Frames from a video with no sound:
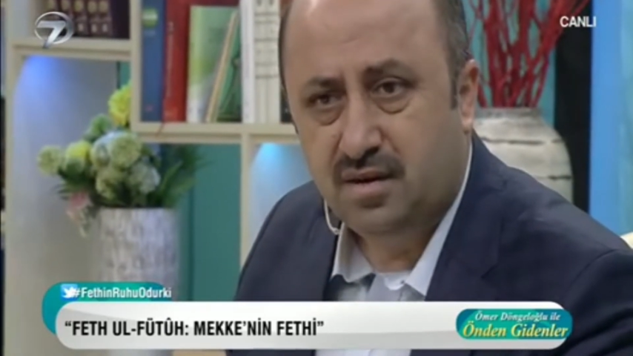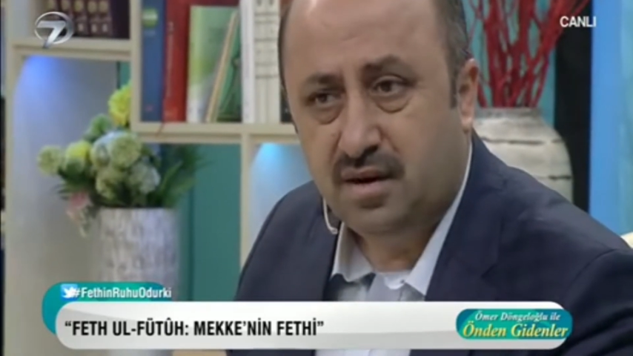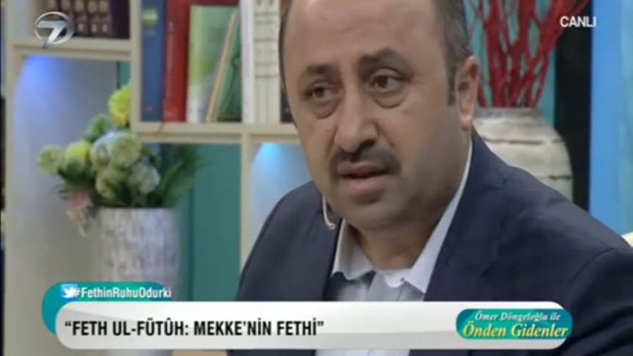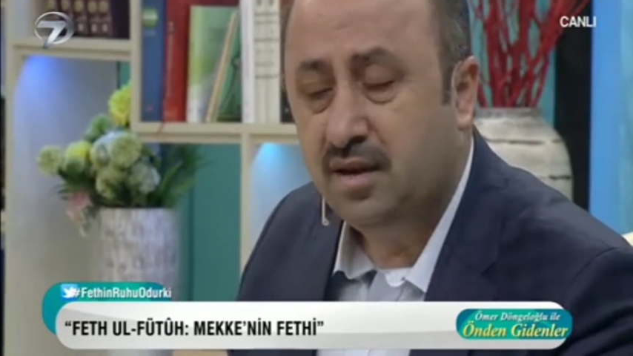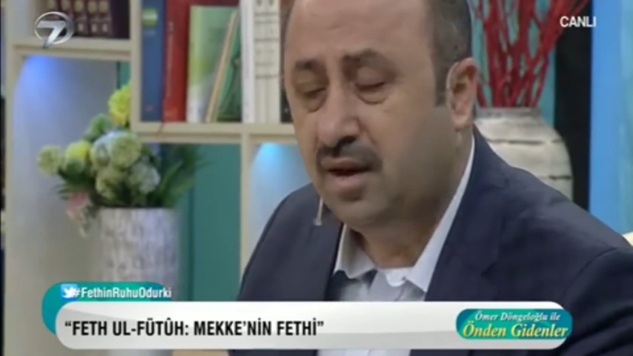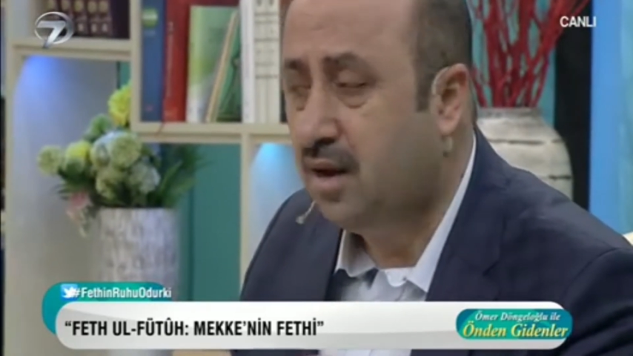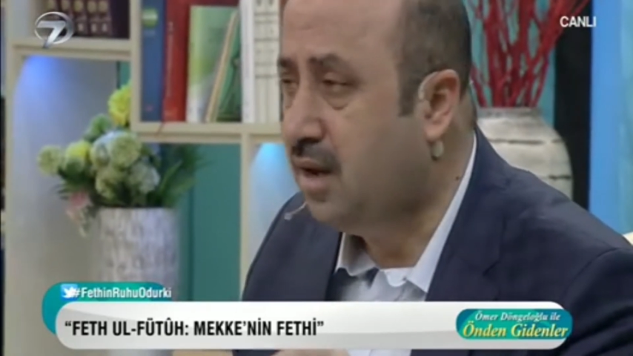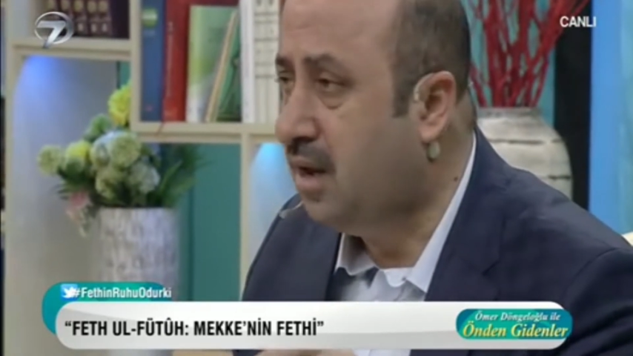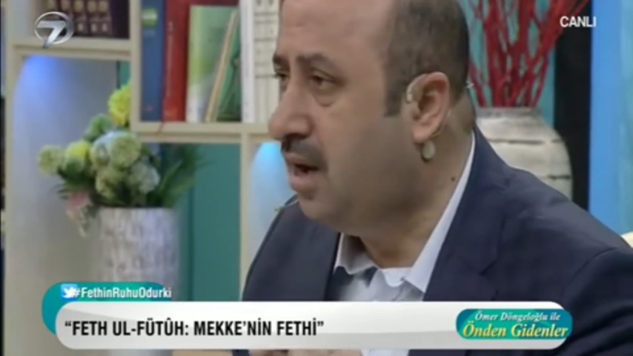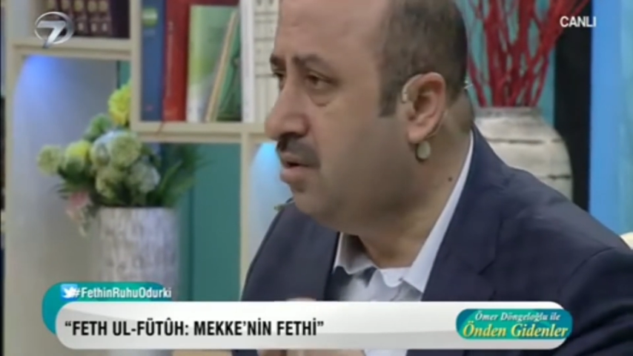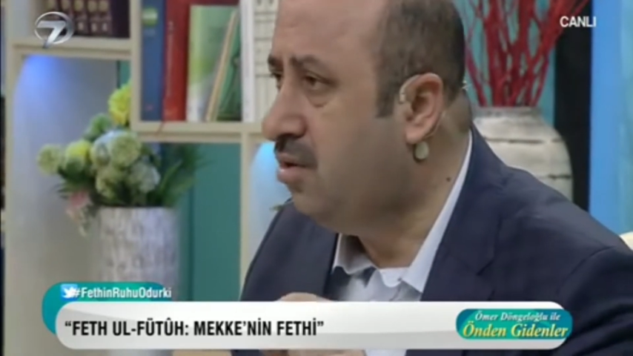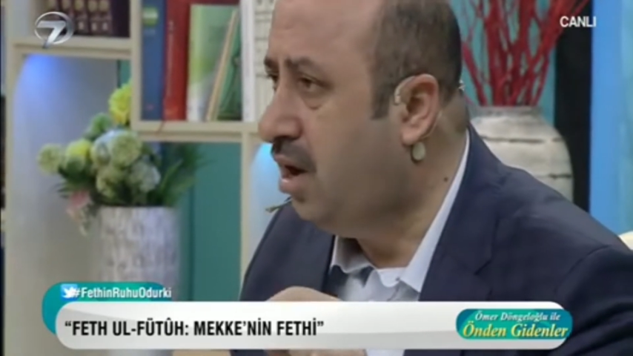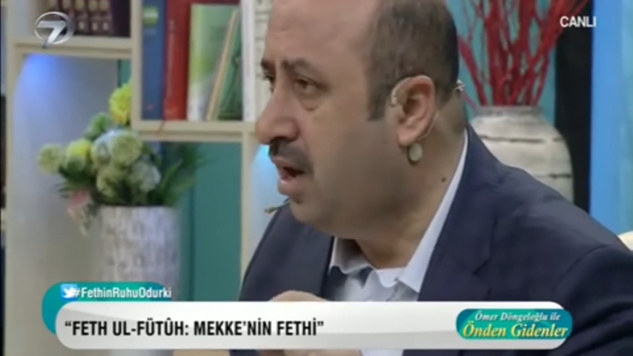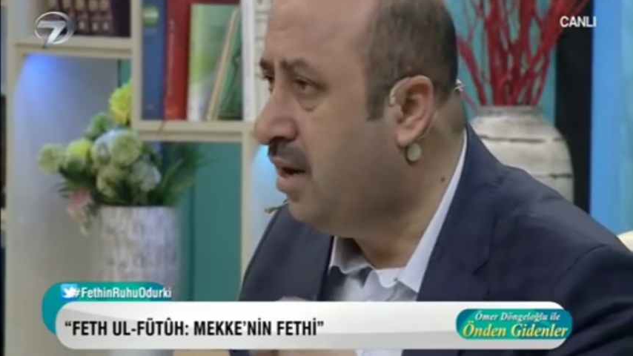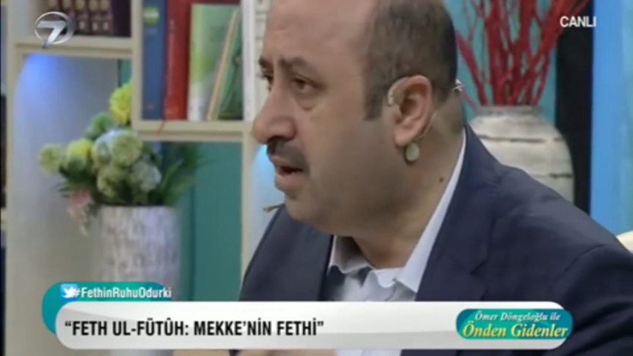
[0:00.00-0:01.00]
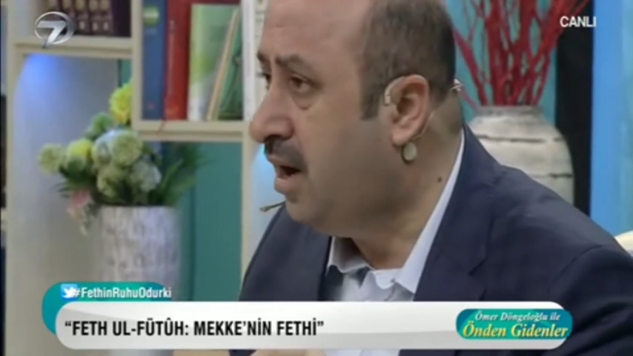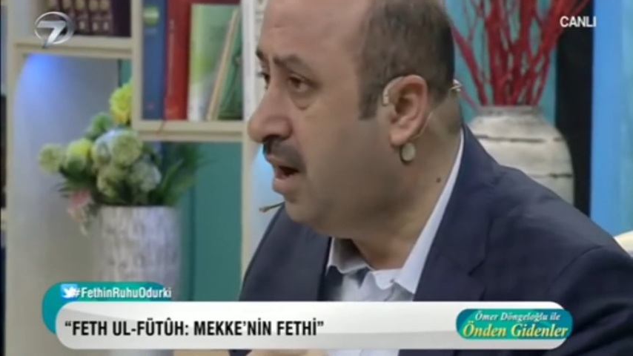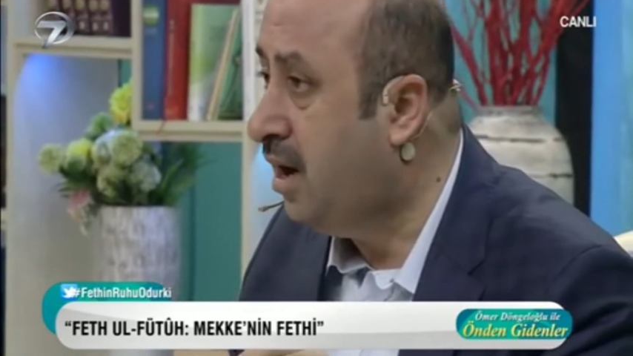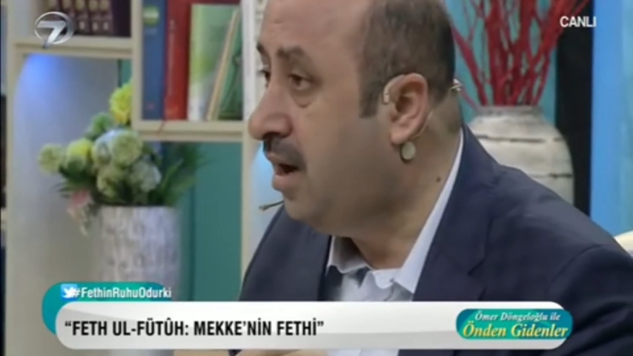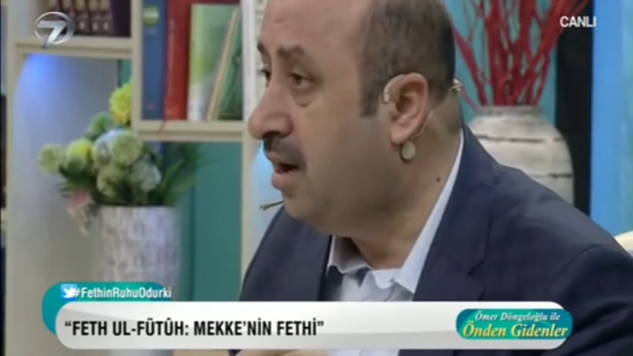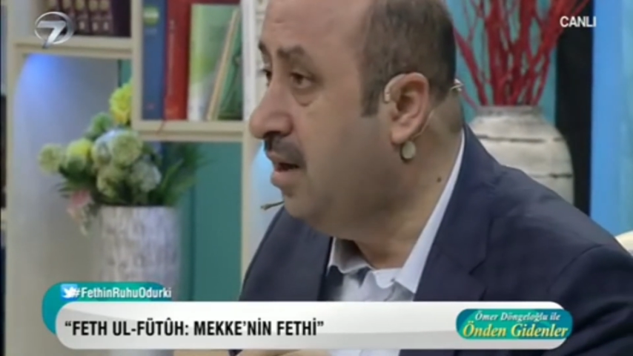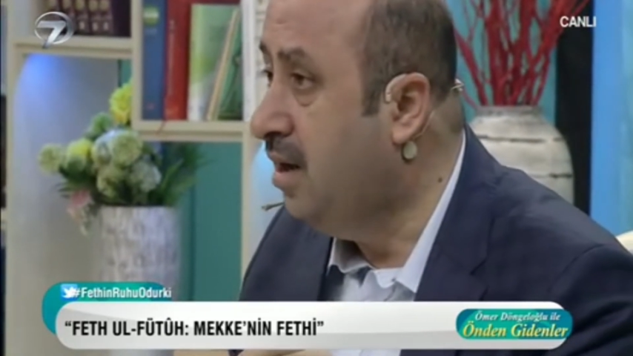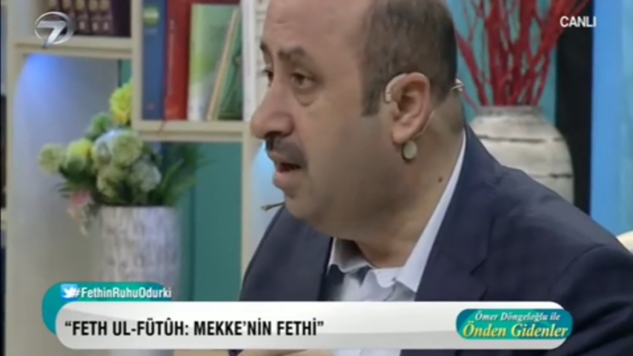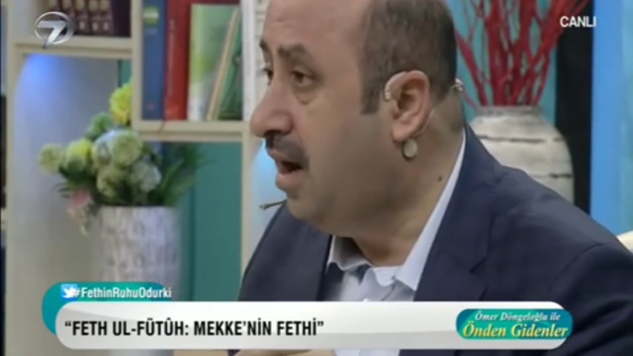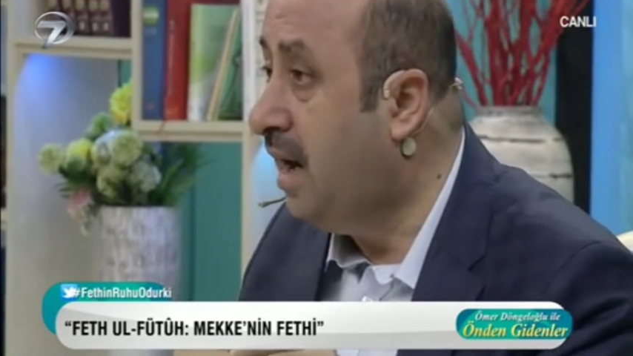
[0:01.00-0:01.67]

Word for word: radıyallahu anha